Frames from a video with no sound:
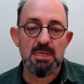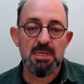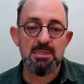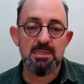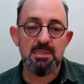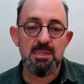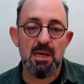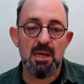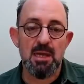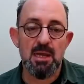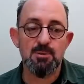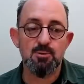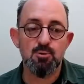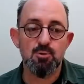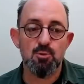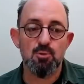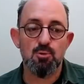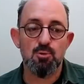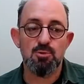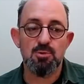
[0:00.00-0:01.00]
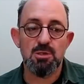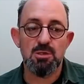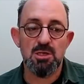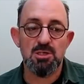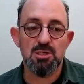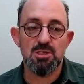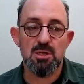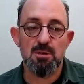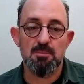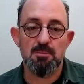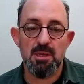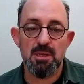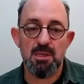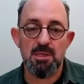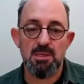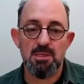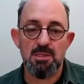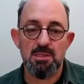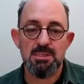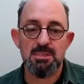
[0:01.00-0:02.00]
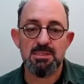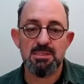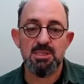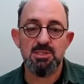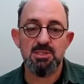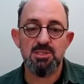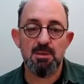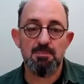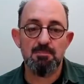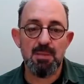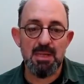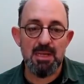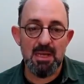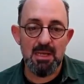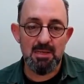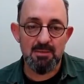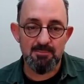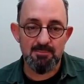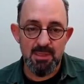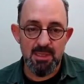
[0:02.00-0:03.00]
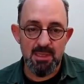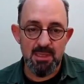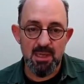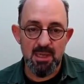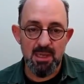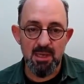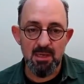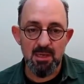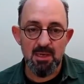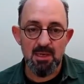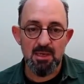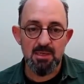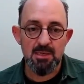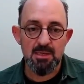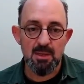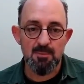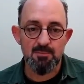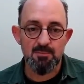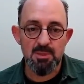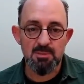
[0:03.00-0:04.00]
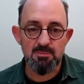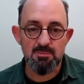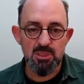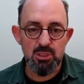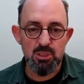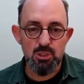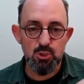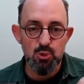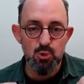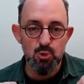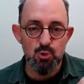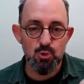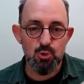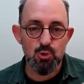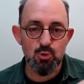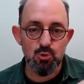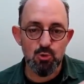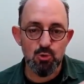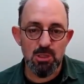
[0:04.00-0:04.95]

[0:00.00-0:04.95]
daha doğru yaşamayı seçebilirim diye yapılmış küçük